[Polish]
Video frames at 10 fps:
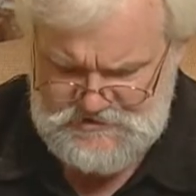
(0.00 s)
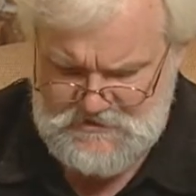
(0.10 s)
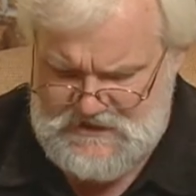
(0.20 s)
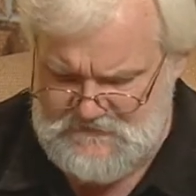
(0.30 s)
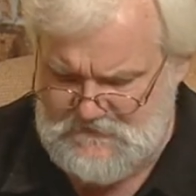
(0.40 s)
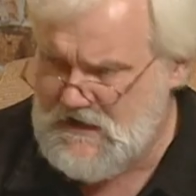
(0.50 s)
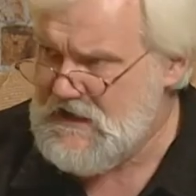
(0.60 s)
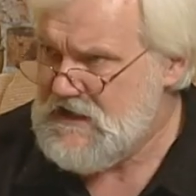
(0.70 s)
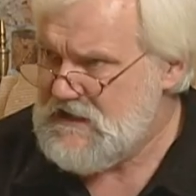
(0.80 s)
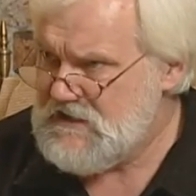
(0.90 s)
do gawła
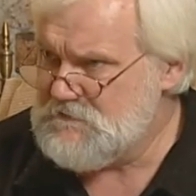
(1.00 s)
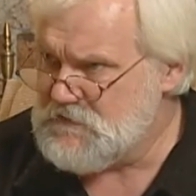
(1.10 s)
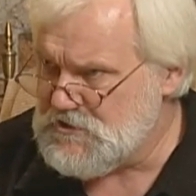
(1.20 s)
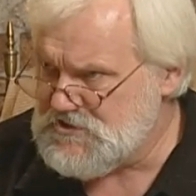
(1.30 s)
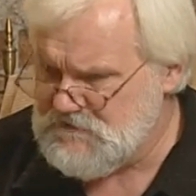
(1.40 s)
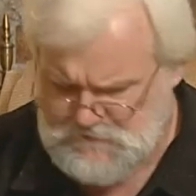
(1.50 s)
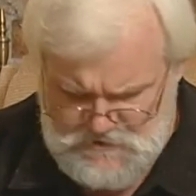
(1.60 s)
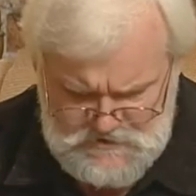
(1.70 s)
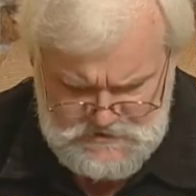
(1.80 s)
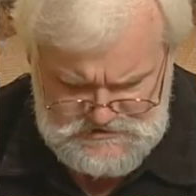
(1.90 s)
i prosi w
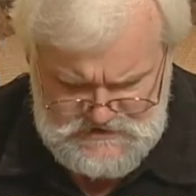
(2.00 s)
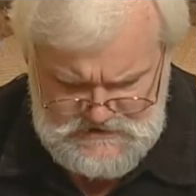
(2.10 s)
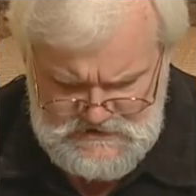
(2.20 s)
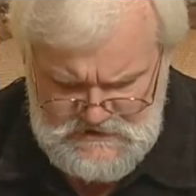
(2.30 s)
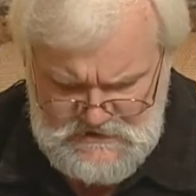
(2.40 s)
pokorze,